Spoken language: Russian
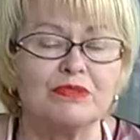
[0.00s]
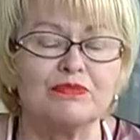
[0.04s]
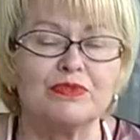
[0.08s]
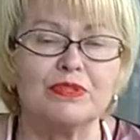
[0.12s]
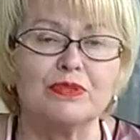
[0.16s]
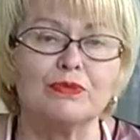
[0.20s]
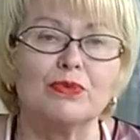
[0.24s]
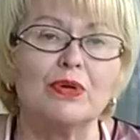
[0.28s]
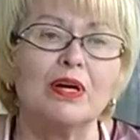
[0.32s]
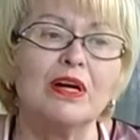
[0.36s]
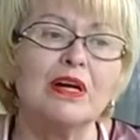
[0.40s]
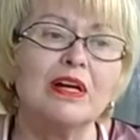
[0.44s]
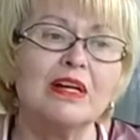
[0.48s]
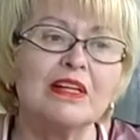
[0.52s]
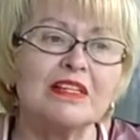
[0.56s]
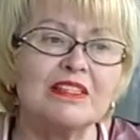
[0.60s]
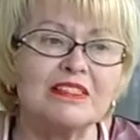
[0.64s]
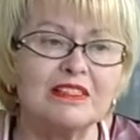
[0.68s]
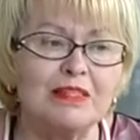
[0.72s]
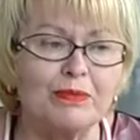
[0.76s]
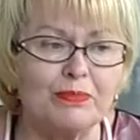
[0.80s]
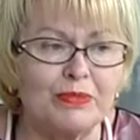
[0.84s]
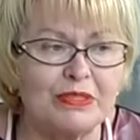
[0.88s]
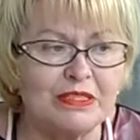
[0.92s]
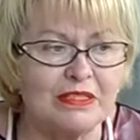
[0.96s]
всего
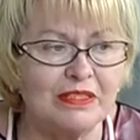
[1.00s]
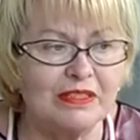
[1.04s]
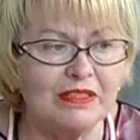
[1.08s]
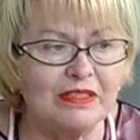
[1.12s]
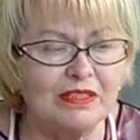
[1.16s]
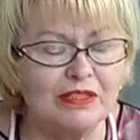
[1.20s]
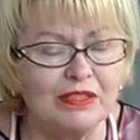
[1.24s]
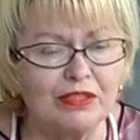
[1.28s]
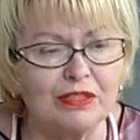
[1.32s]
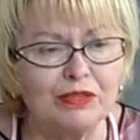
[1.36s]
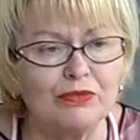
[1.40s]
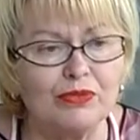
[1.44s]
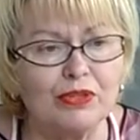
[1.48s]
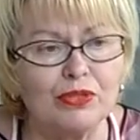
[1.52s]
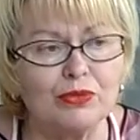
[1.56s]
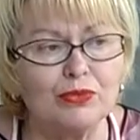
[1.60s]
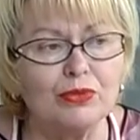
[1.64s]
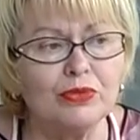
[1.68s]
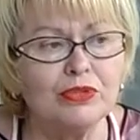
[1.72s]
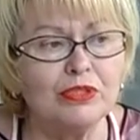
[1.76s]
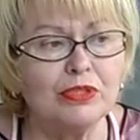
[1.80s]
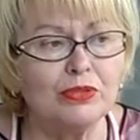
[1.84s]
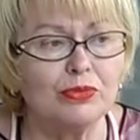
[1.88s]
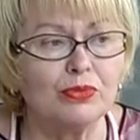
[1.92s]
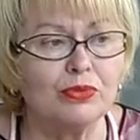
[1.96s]
за последние два
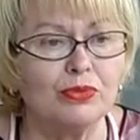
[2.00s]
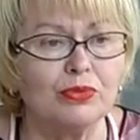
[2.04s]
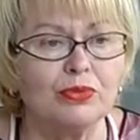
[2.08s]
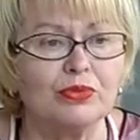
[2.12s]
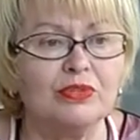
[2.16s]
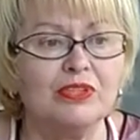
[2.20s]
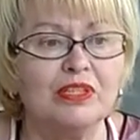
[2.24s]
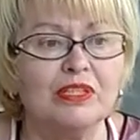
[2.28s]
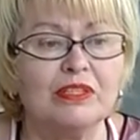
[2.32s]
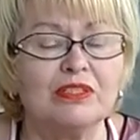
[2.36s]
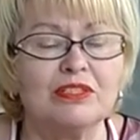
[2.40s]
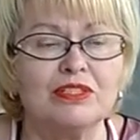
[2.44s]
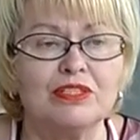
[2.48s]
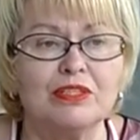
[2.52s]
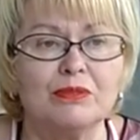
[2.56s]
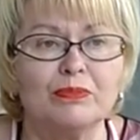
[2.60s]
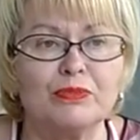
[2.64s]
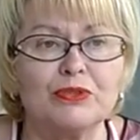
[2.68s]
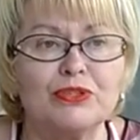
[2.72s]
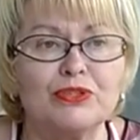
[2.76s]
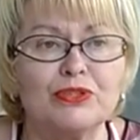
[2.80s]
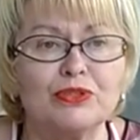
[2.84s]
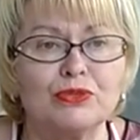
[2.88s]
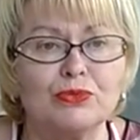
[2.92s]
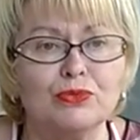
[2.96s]
года, то я должна
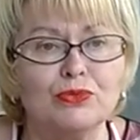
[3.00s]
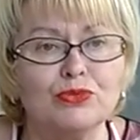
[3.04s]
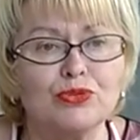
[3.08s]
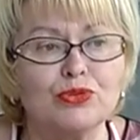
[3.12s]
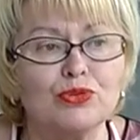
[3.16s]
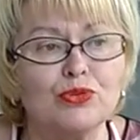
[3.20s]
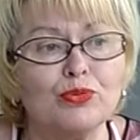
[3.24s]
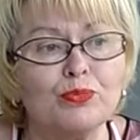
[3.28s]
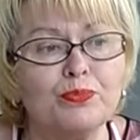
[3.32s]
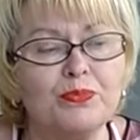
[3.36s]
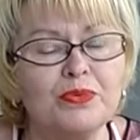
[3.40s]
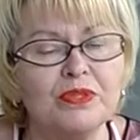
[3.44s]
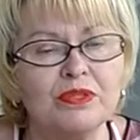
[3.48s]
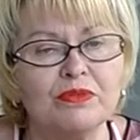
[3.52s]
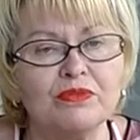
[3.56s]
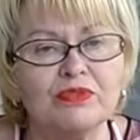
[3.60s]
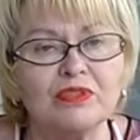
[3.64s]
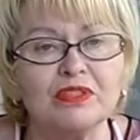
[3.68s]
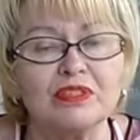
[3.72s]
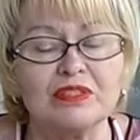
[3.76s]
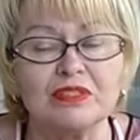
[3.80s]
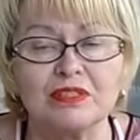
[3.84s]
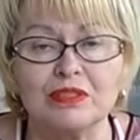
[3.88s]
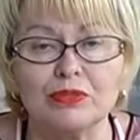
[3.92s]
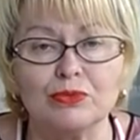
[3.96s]
подчеркнуть, что
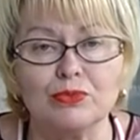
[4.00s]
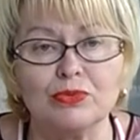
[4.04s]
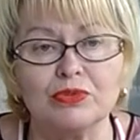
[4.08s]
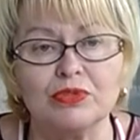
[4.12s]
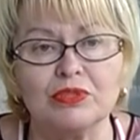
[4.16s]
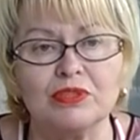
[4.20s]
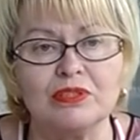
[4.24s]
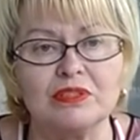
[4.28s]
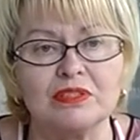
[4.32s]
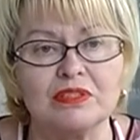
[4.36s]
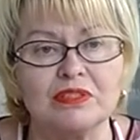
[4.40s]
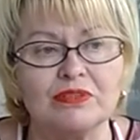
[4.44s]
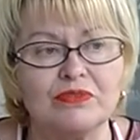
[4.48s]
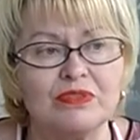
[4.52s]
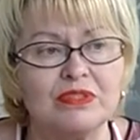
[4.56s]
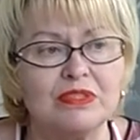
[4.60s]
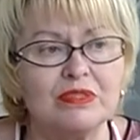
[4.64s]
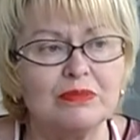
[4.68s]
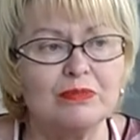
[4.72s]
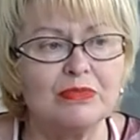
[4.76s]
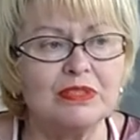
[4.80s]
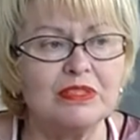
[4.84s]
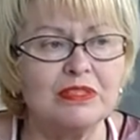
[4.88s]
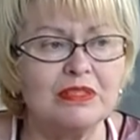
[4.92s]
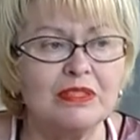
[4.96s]
впервые за годы
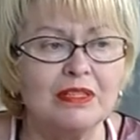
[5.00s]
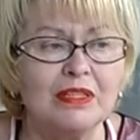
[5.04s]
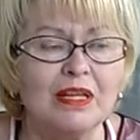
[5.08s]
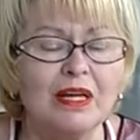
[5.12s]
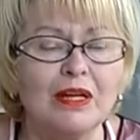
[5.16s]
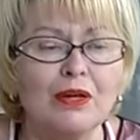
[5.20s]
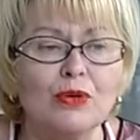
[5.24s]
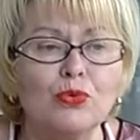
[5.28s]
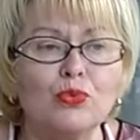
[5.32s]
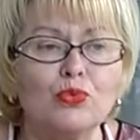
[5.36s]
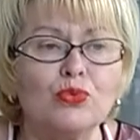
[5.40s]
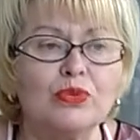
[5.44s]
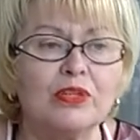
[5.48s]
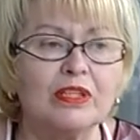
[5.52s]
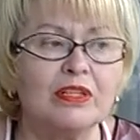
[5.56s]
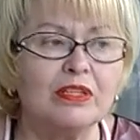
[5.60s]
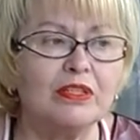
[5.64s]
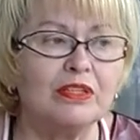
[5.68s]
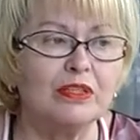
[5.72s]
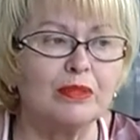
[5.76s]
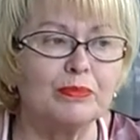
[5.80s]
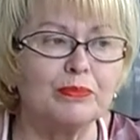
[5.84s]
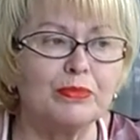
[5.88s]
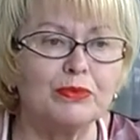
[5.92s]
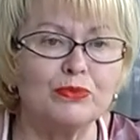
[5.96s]
независимости
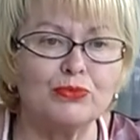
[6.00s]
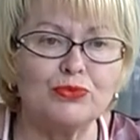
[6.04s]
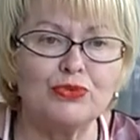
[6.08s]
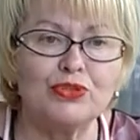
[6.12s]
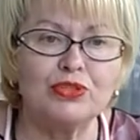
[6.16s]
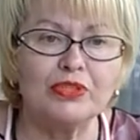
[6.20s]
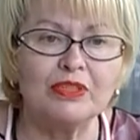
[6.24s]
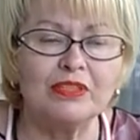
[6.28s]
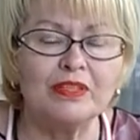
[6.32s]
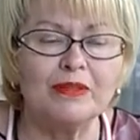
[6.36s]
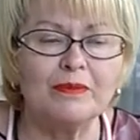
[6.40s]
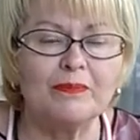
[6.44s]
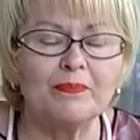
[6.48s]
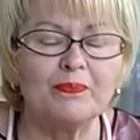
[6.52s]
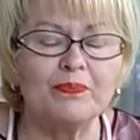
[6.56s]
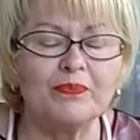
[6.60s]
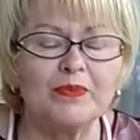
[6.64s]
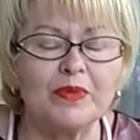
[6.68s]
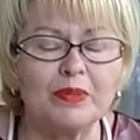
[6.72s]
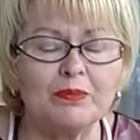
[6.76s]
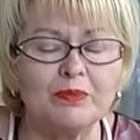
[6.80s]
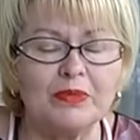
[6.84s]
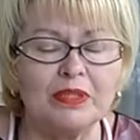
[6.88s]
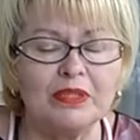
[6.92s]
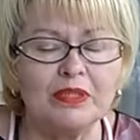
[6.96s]
Украина получила,
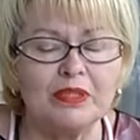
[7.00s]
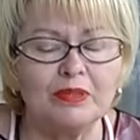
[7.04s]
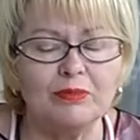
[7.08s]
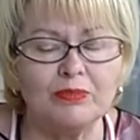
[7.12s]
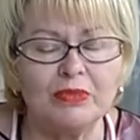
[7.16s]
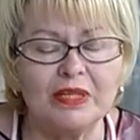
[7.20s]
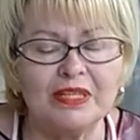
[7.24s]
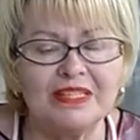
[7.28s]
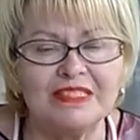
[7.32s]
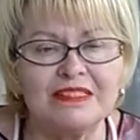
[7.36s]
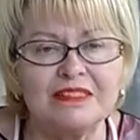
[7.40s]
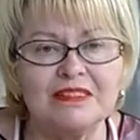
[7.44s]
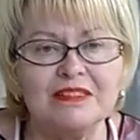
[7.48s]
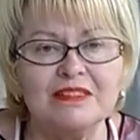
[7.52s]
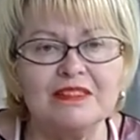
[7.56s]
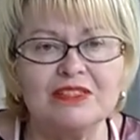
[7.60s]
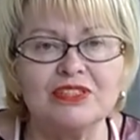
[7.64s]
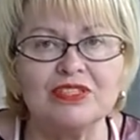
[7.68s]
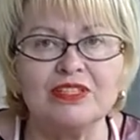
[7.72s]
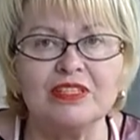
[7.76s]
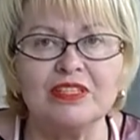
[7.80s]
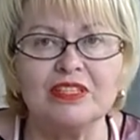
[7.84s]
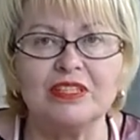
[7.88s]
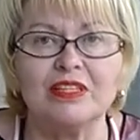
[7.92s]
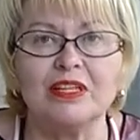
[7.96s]
мы имели
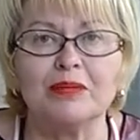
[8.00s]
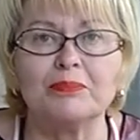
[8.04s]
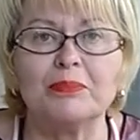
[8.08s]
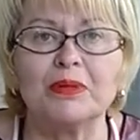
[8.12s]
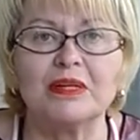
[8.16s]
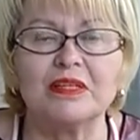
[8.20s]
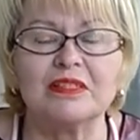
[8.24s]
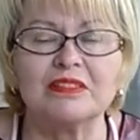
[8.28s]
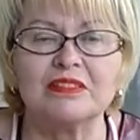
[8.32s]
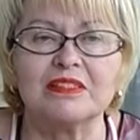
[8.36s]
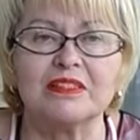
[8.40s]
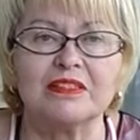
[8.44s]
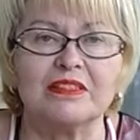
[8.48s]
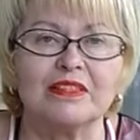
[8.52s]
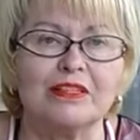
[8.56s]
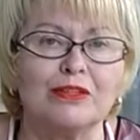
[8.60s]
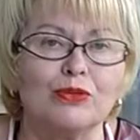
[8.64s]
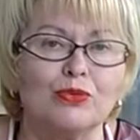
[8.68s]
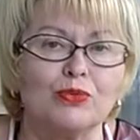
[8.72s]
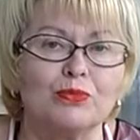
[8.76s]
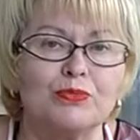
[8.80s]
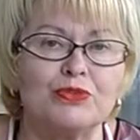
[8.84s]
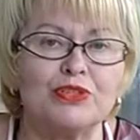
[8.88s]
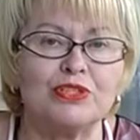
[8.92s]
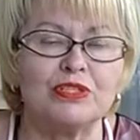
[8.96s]
снижение показателя
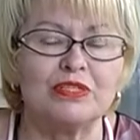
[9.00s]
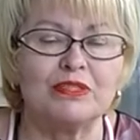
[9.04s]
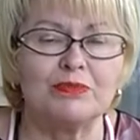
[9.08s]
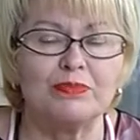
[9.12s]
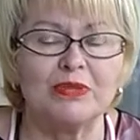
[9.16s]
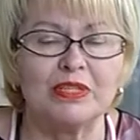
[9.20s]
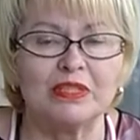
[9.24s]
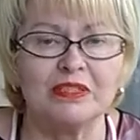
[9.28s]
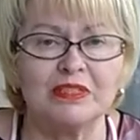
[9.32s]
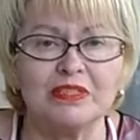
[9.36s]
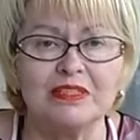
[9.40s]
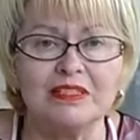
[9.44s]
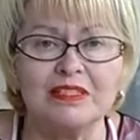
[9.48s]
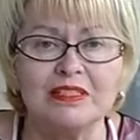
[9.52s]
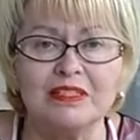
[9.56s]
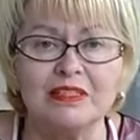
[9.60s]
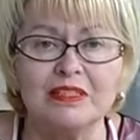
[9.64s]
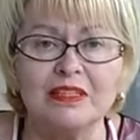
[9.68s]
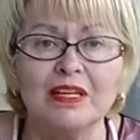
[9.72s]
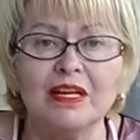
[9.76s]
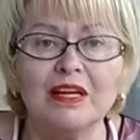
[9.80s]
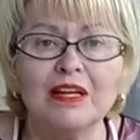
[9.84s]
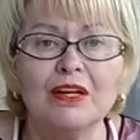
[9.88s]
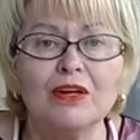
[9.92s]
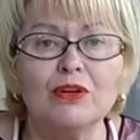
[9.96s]
общей смертности,
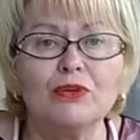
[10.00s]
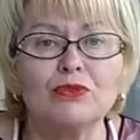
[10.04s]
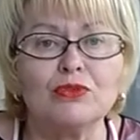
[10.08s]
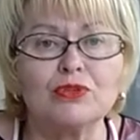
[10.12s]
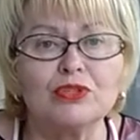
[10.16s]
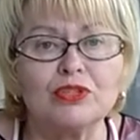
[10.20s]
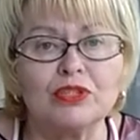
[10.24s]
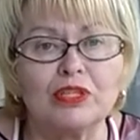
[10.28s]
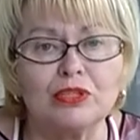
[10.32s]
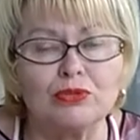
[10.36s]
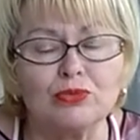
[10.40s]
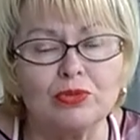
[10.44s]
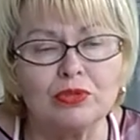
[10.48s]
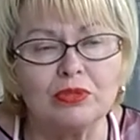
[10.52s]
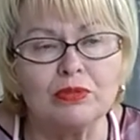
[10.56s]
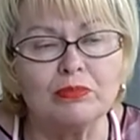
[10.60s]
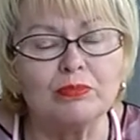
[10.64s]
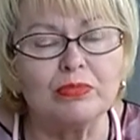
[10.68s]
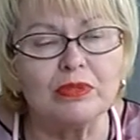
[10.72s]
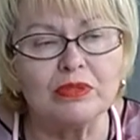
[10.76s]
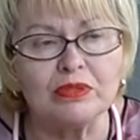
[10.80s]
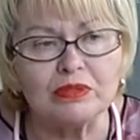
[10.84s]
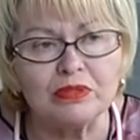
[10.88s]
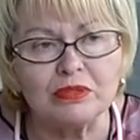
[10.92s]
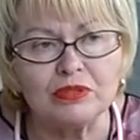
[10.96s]
вот, который
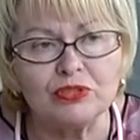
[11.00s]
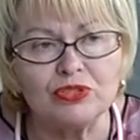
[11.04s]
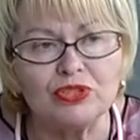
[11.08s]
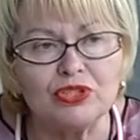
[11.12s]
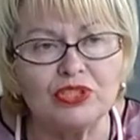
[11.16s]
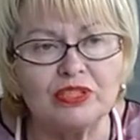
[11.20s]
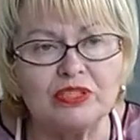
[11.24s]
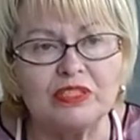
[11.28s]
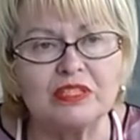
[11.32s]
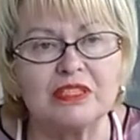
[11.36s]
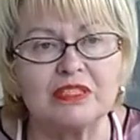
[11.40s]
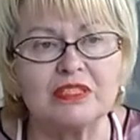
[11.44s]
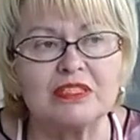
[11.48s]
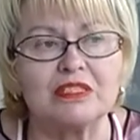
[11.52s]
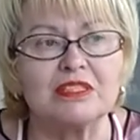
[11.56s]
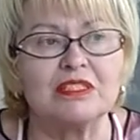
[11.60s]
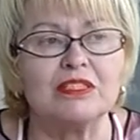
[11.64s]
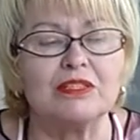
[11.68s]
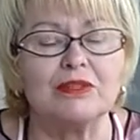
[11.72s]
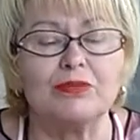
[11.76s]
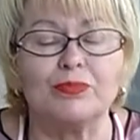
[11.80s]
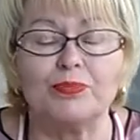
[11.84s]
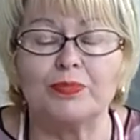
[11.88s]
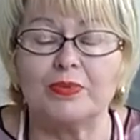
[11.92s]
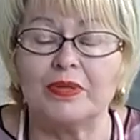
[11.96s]
был
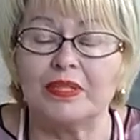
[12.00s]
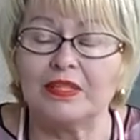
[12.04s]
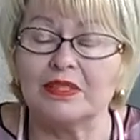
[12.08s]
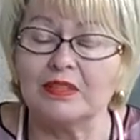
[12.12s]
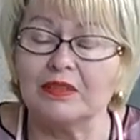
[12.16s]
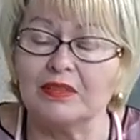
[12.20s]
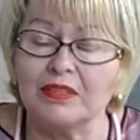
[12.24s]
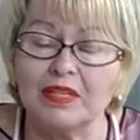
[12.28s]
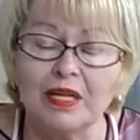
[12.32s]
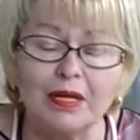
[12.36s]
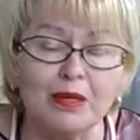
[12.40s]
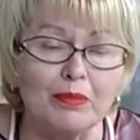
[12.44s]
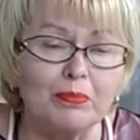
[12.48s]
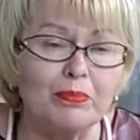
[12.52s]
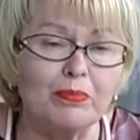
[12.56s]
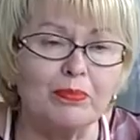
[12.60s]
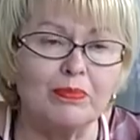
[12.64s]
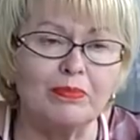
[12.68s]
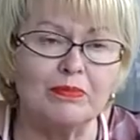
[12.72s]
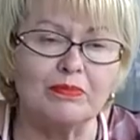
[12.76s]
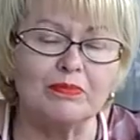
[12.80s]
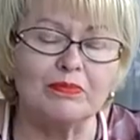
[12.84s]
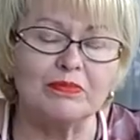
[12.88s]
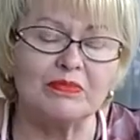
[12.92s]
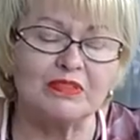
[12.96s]
14,5 на,
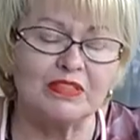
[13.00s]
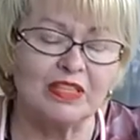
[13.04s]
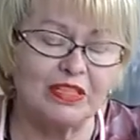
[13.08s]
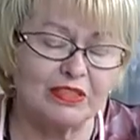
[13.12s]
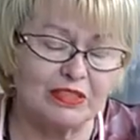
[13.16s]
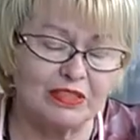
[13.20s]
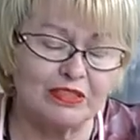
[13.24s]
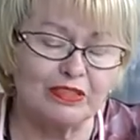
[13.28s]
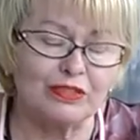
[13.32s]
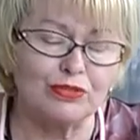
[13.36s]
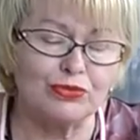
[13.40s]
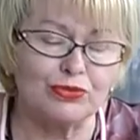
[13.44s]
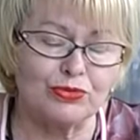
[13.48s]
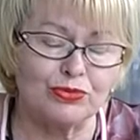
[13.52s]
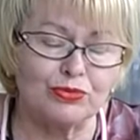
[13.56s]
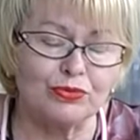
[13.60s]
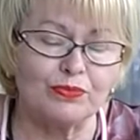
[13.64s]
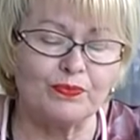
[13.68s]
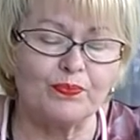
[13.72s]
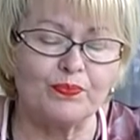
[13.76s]
на тысячу